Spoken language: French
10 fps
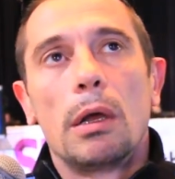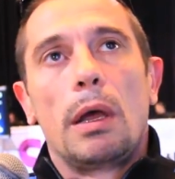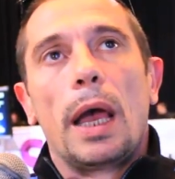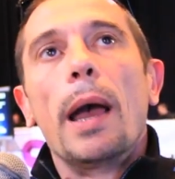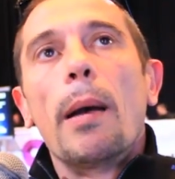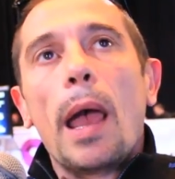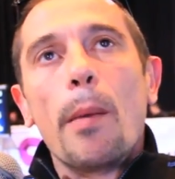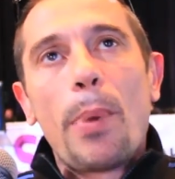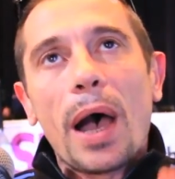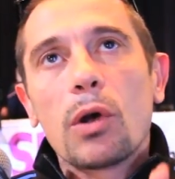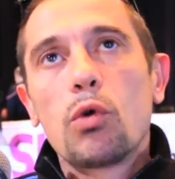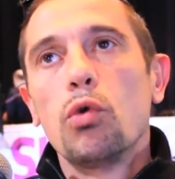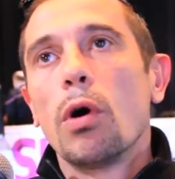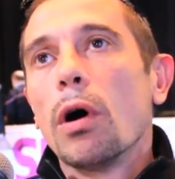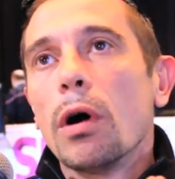un,
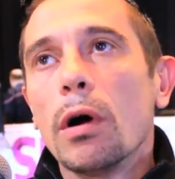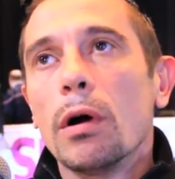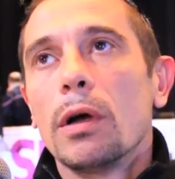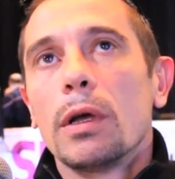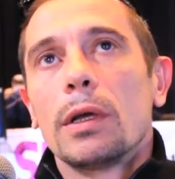parcours. Euh,